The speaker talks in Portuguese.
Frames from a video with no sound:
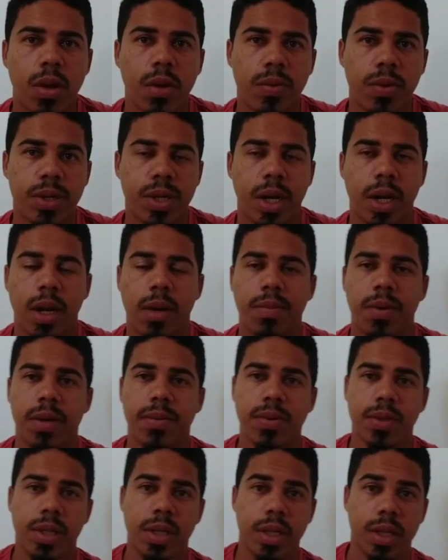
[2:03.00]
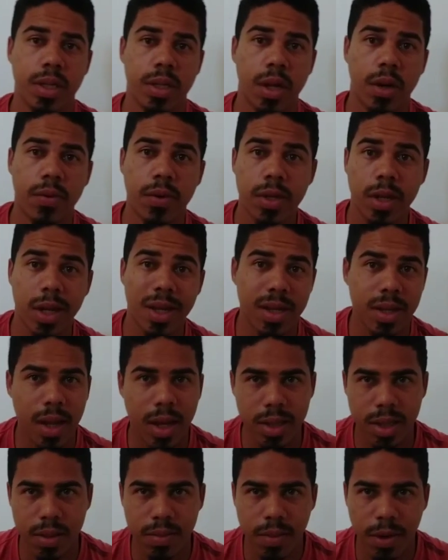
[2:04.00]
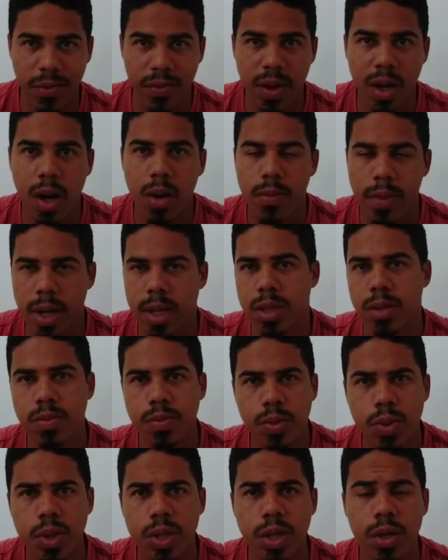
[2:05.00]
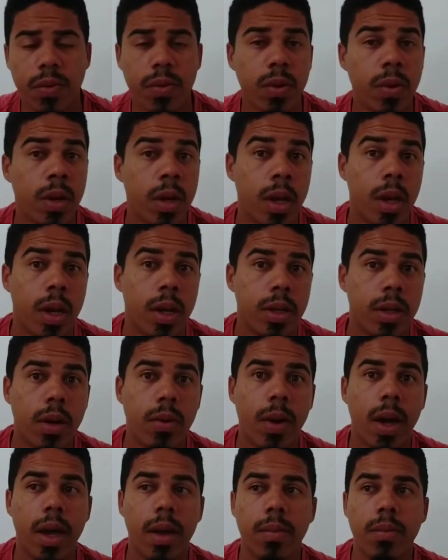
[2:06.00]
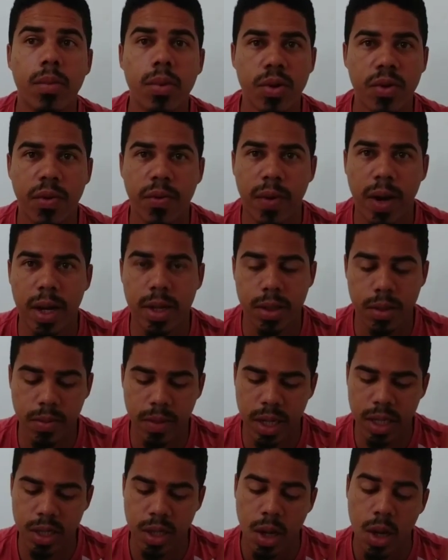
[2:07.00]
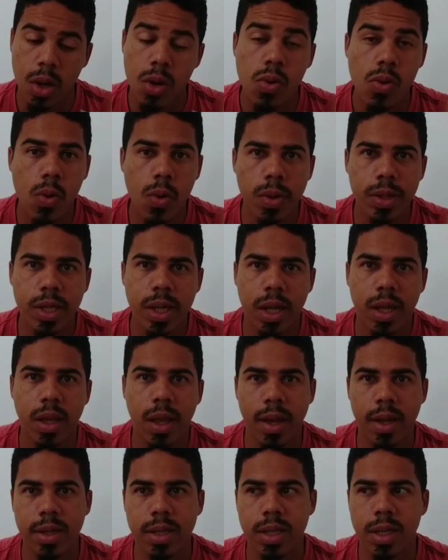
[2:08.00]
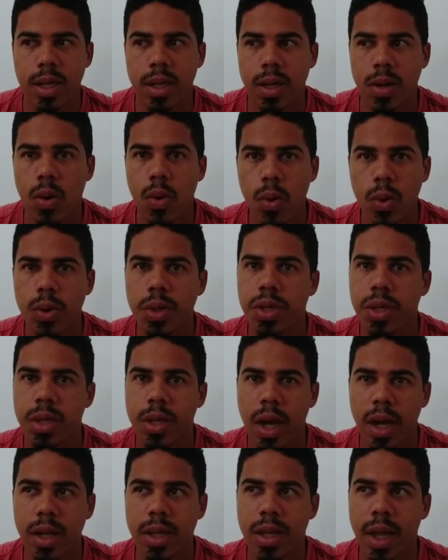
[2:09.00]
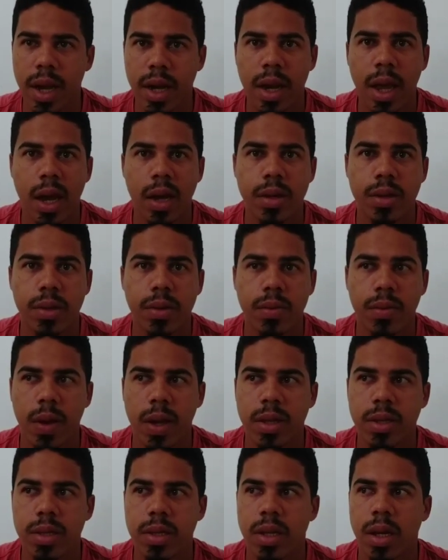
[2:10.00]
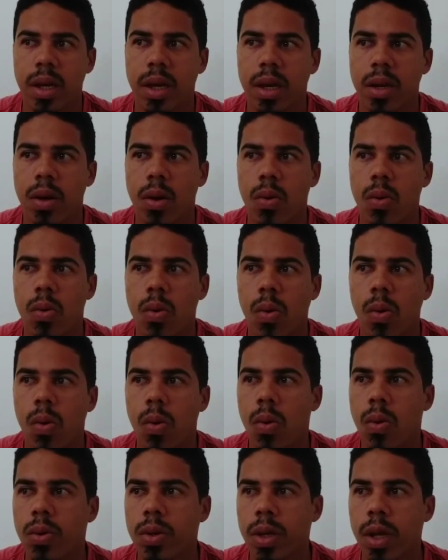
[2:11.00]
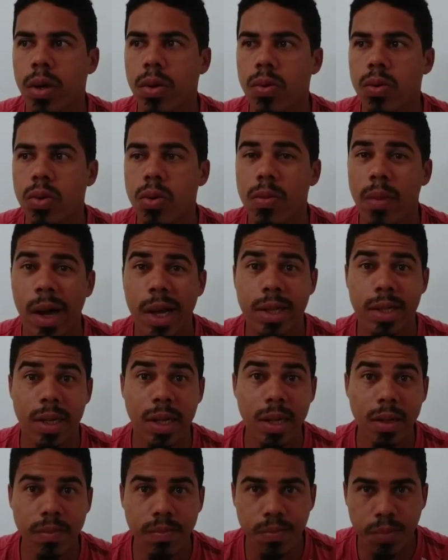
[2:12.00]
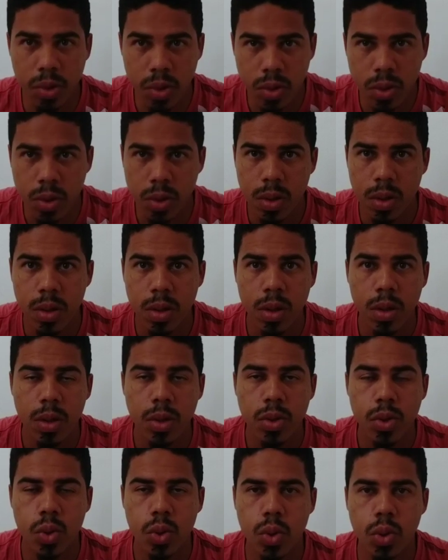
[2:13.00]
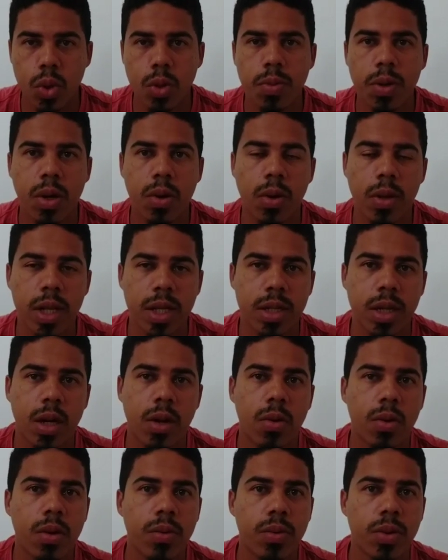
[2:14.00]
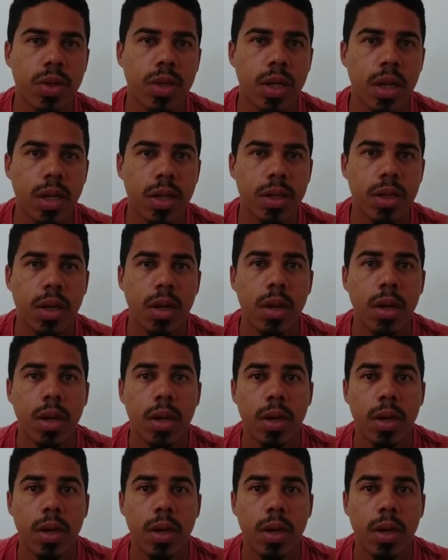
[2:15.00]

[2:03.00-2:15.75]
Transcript: que eu vou gerar para vocês, eu vou tentar simplificar o máximo possível, não é muito fácil, mas com certeza hoje na internet vai ser o conteúdo mais amplo sobre colesterol que vocês